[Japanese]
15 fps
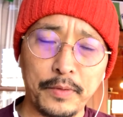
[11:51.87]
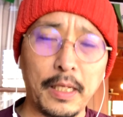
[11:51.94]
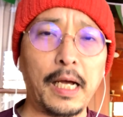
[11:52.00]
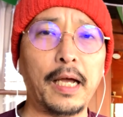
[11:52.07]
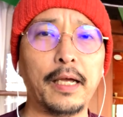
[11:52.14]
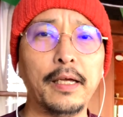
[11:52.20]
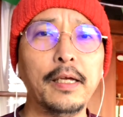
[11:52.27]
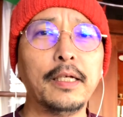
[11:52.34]

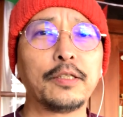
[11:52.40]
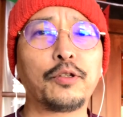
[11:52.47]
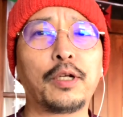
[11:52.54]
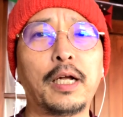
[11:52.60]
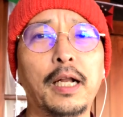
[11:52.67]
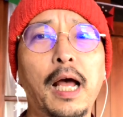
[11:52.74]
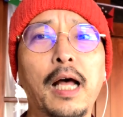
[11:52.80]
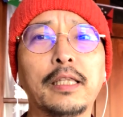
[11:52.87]
はい、それ
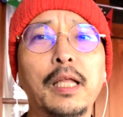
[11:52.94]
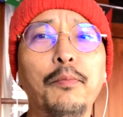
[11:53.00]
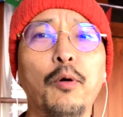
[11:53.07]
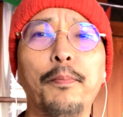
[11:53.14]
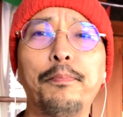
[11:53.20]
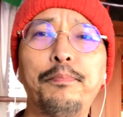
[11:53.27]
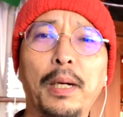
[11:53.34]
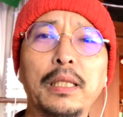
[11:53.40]
から旗
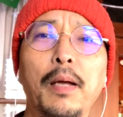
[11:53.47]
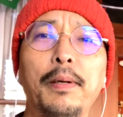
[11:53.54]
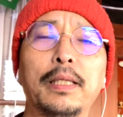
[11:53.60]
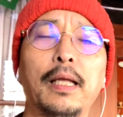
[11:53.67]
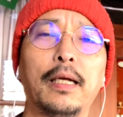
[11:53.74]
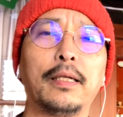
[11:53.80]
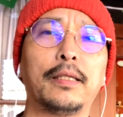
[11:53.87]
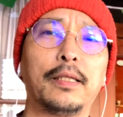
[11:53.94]
も
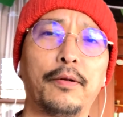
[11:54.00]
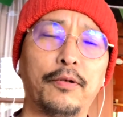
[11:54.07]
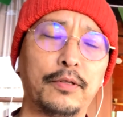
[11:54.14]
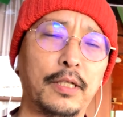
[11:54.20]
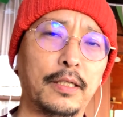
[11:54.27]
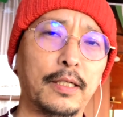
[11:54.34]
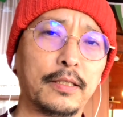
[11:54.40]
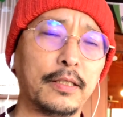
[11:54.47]
バタバタいっておっ
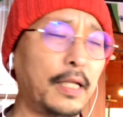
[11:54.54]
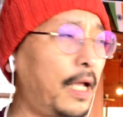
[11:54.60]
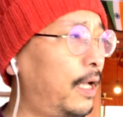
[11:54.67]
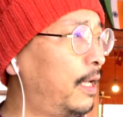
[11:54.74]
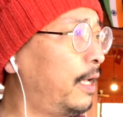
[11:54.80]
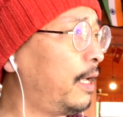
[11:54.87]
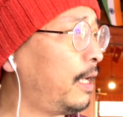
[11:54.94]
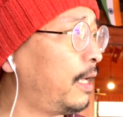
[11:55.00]
てです
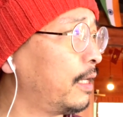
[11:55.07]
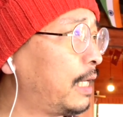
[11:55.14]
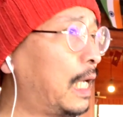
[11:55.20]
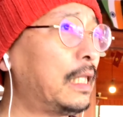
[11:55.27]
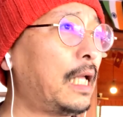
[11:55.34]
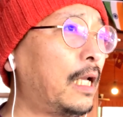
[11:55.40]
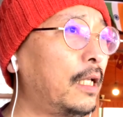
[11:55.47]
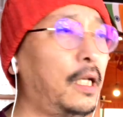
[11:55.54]
ね、えー、
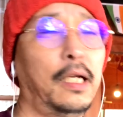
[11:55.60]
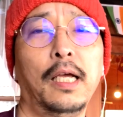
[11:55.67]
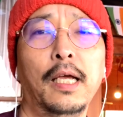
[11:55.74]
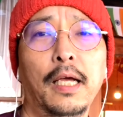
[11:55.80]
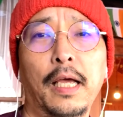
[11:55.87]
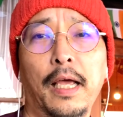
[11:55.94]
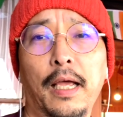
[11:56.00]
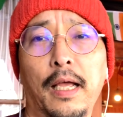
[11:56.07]
かなり、
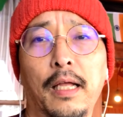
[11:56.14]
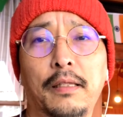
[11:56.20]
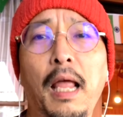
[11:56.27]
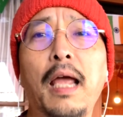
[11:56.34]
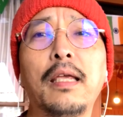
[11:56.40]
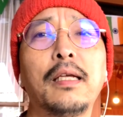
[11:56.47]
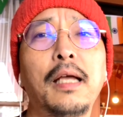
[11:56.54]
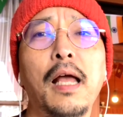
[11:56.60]
えー、
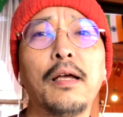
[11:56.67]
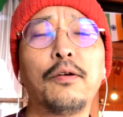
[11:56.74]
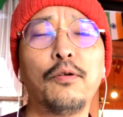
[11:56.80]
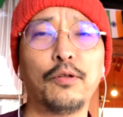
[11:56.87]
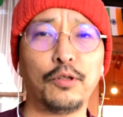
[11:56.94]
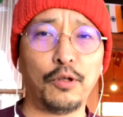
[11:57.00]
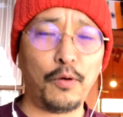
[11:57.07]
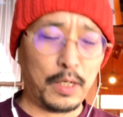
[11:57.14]
体感
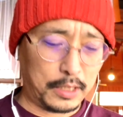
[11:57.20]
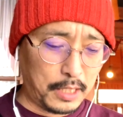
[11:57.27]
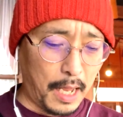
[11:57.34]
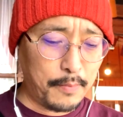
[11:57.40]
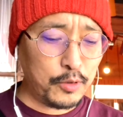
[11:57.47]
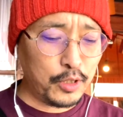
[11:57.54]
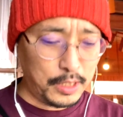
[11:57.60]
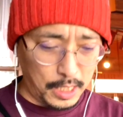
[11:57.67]
温度は
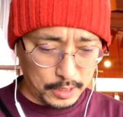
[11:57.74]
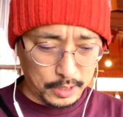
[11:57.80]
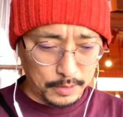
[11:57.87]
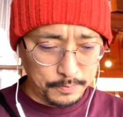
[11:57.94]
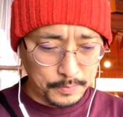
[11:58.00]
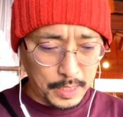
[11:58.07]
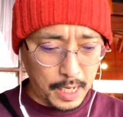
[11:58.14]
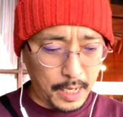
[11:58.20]
寒いです。
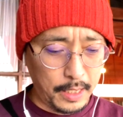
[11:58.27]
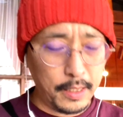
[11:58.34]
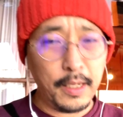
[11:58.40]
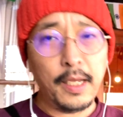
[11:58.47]
はい